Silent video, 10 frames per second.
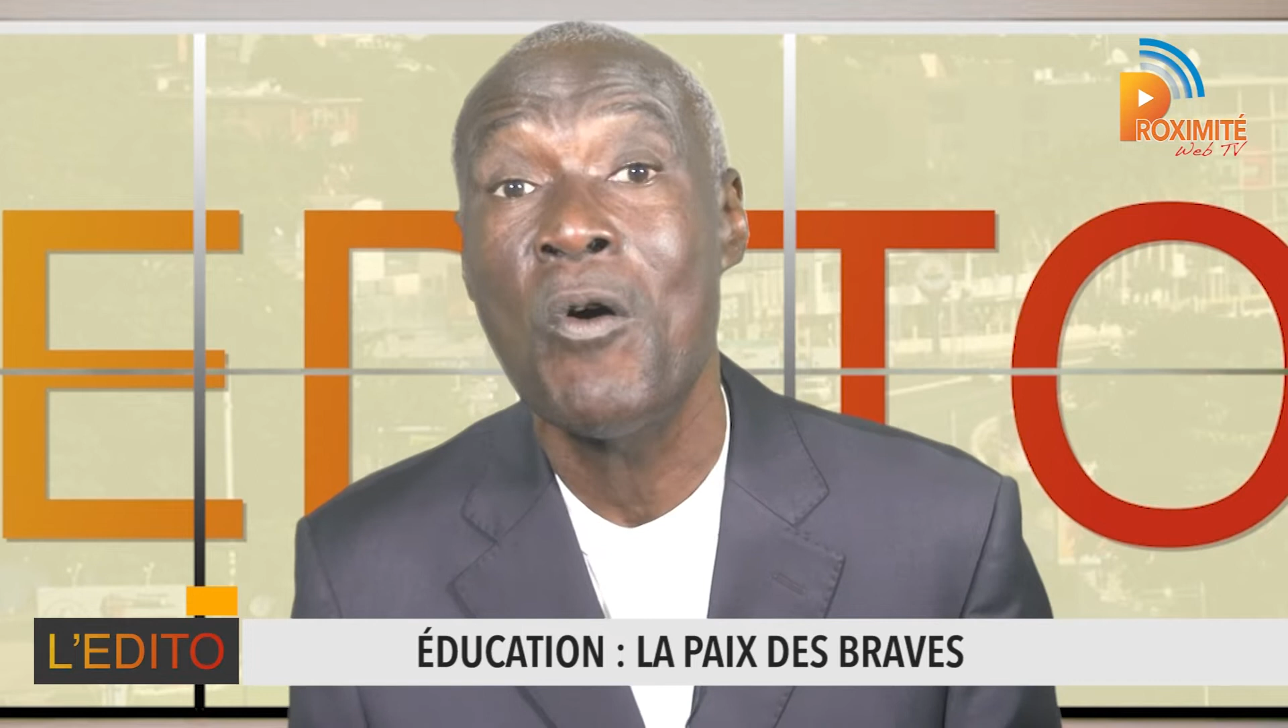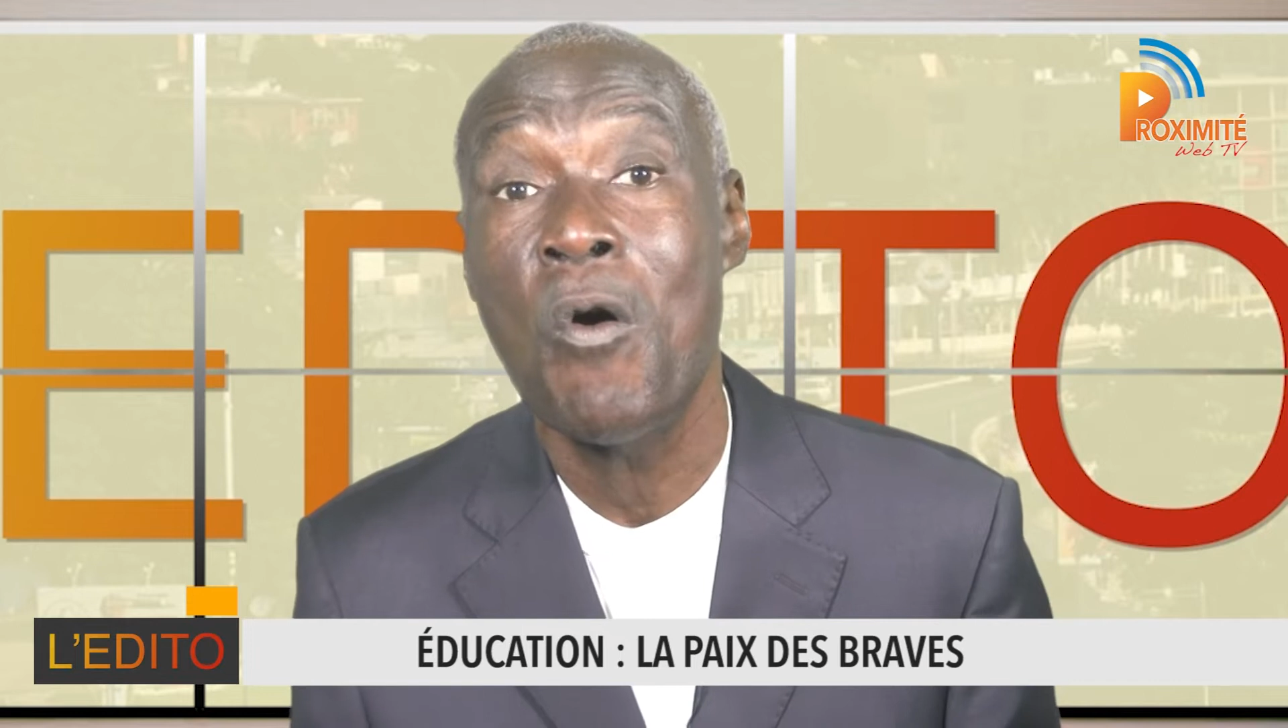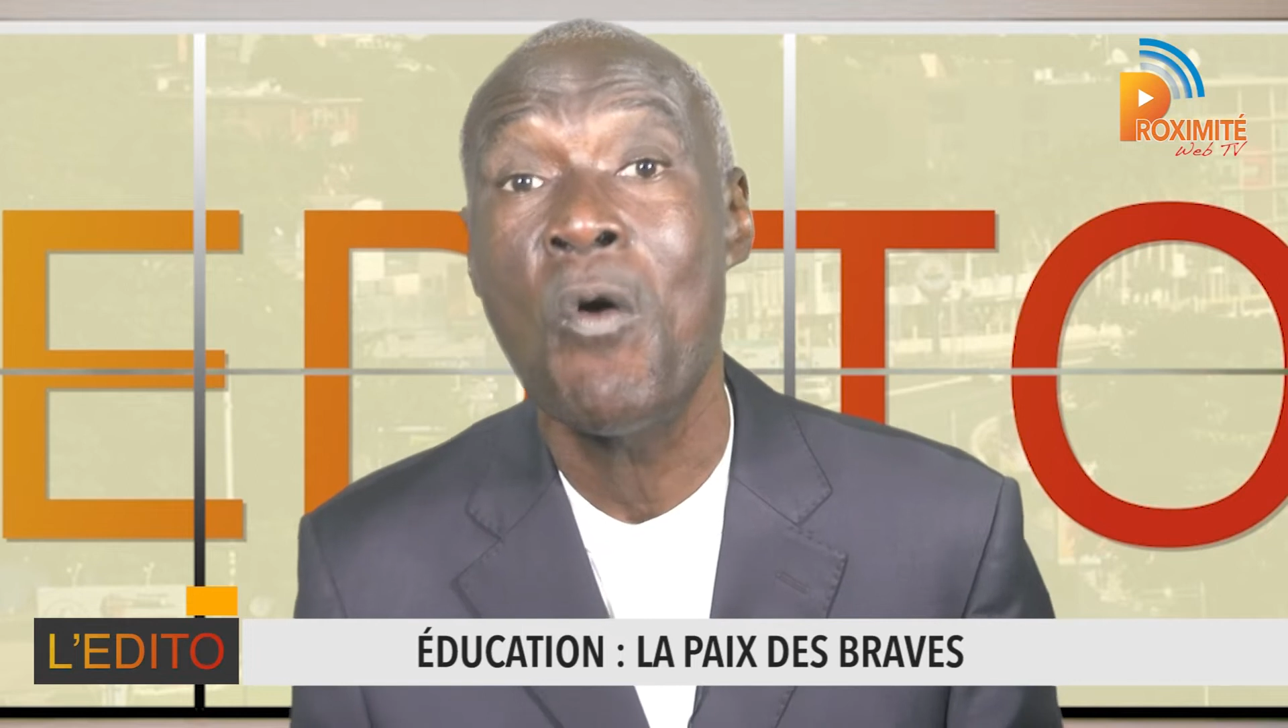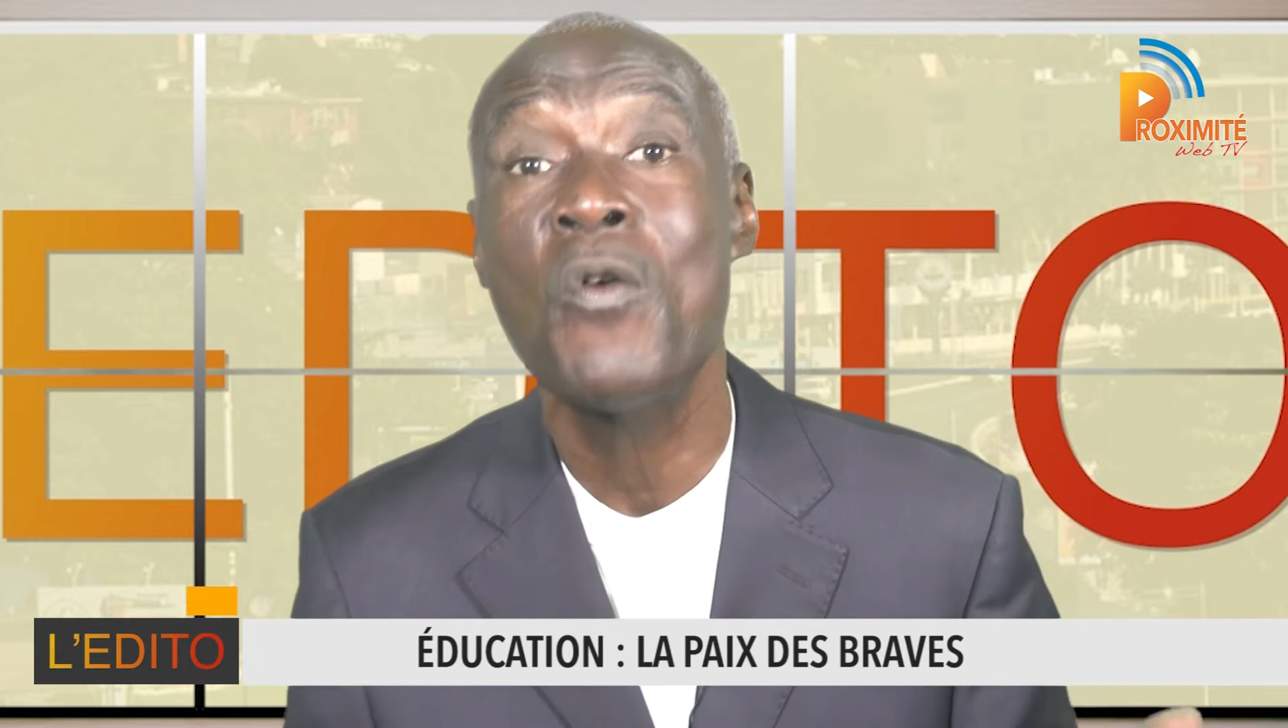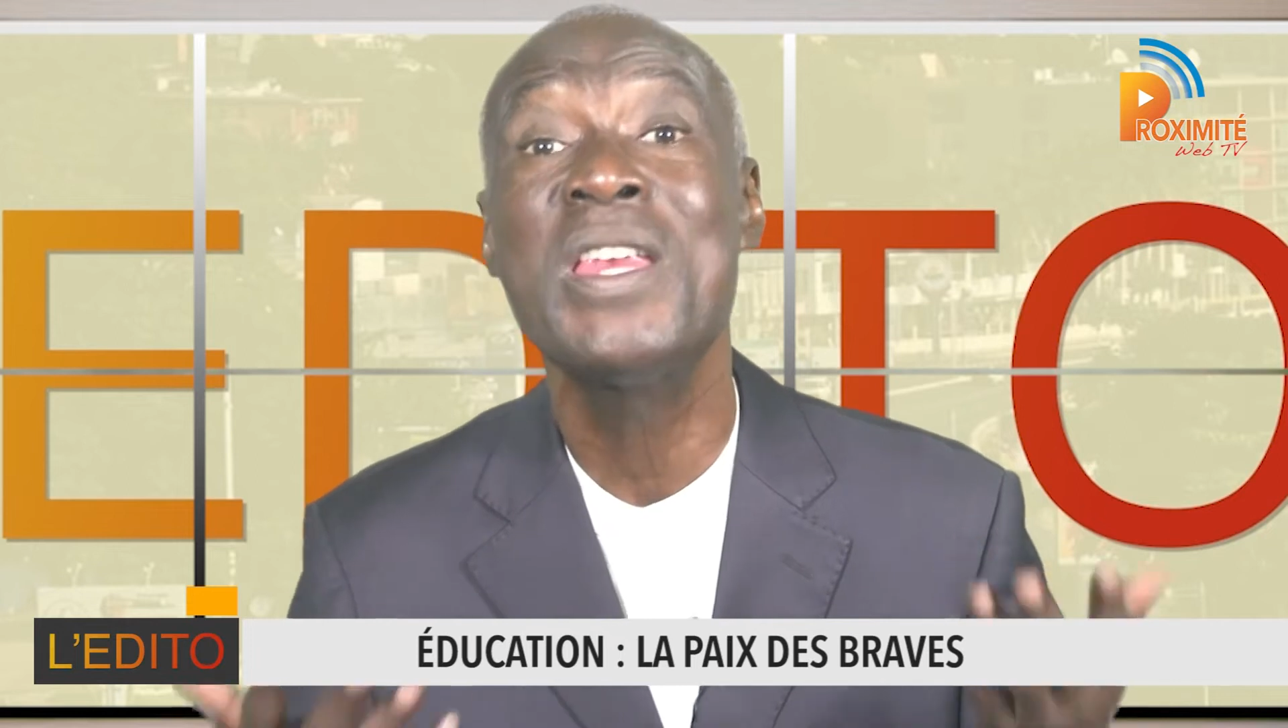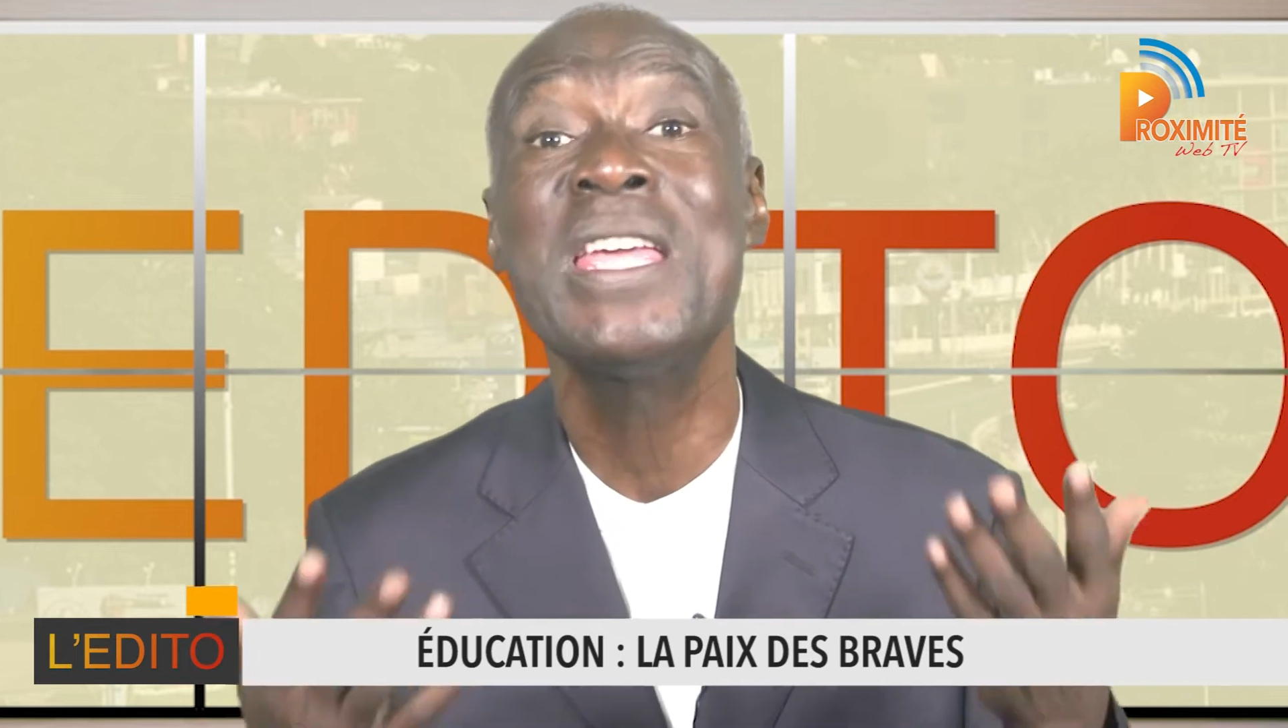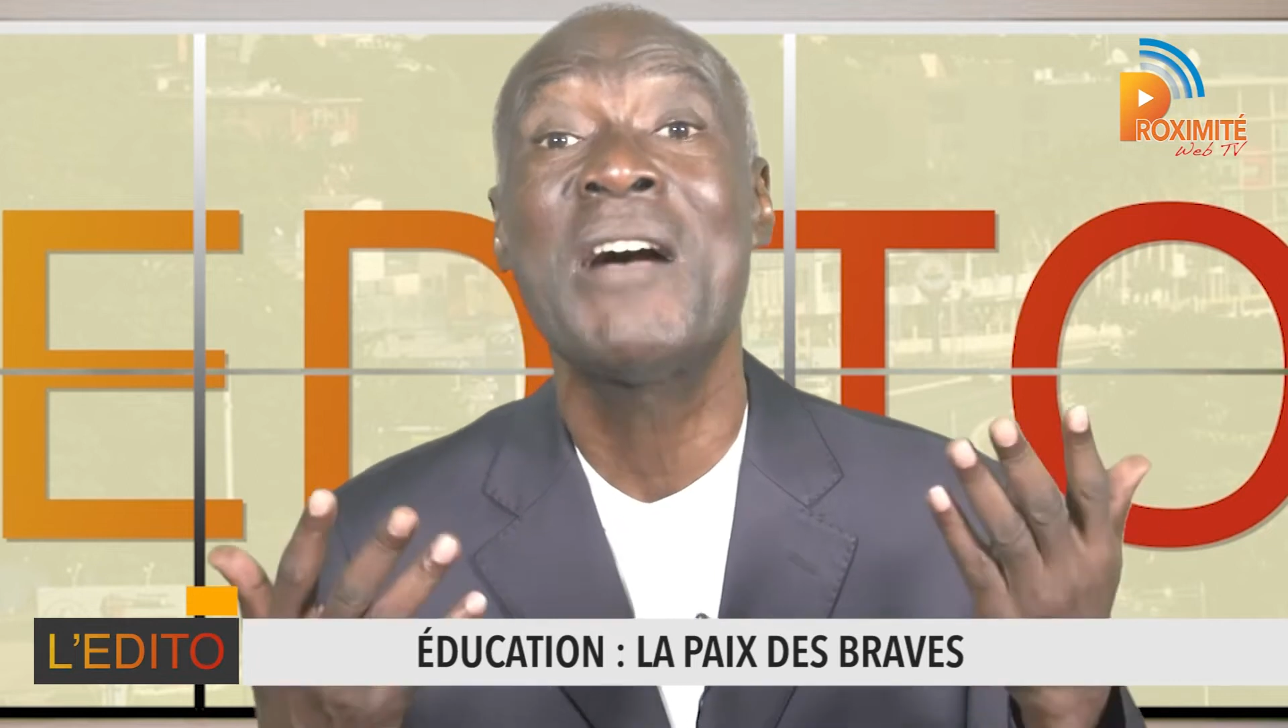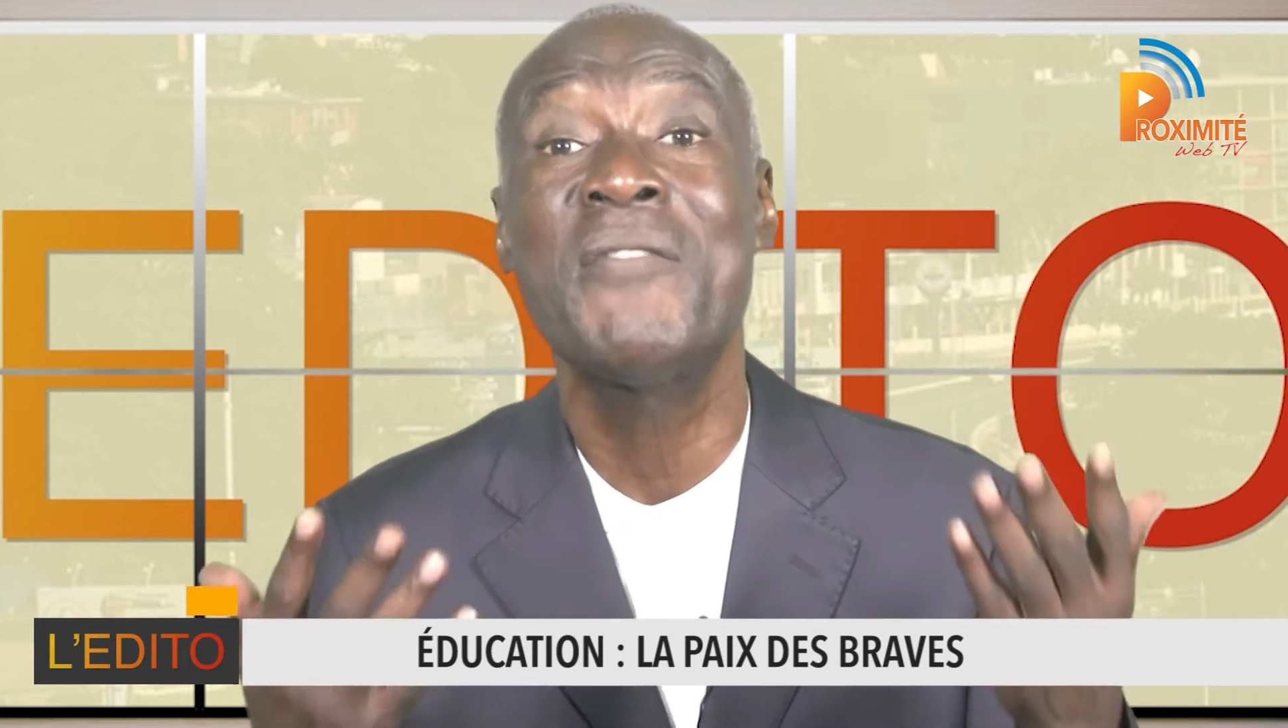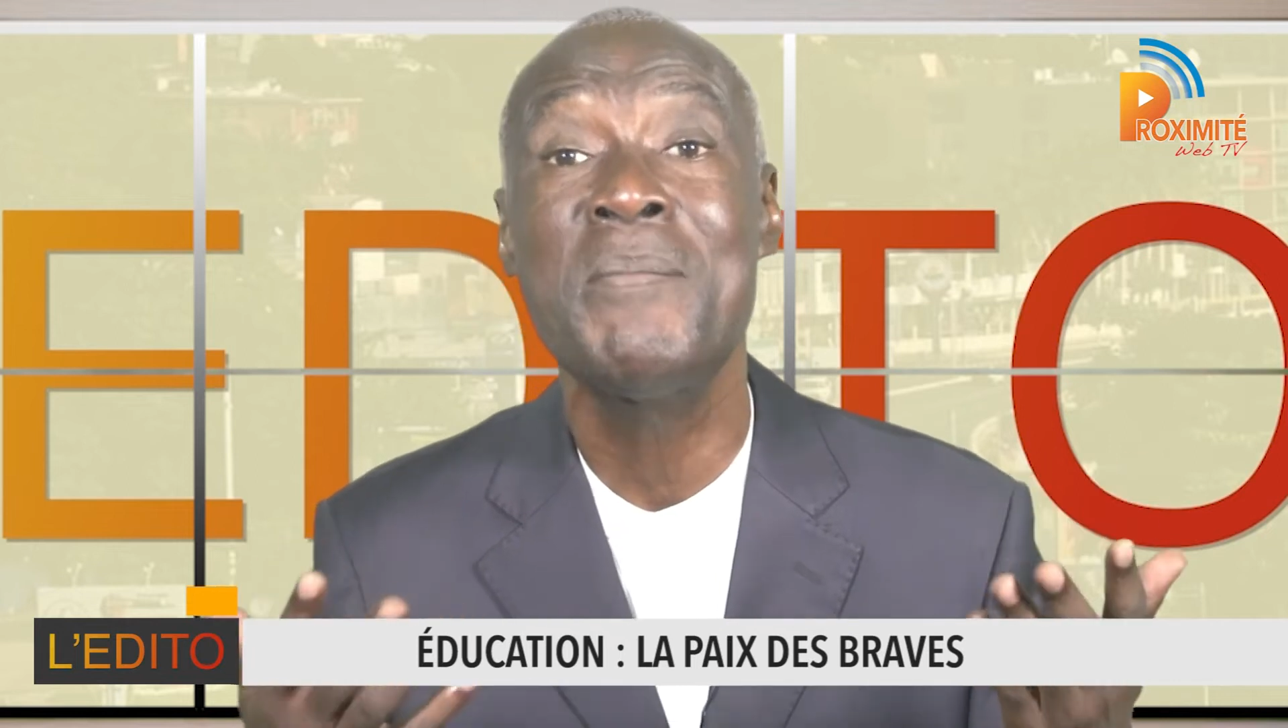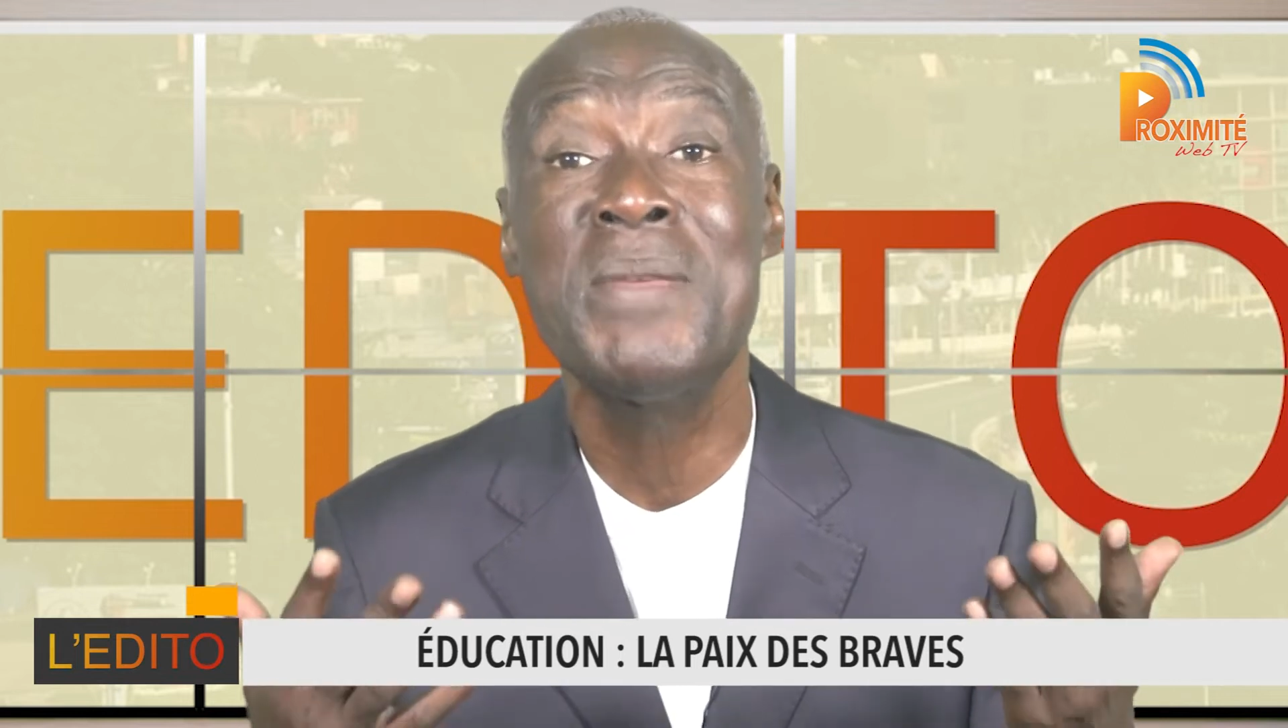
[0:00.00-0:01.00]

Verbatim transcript: on y avait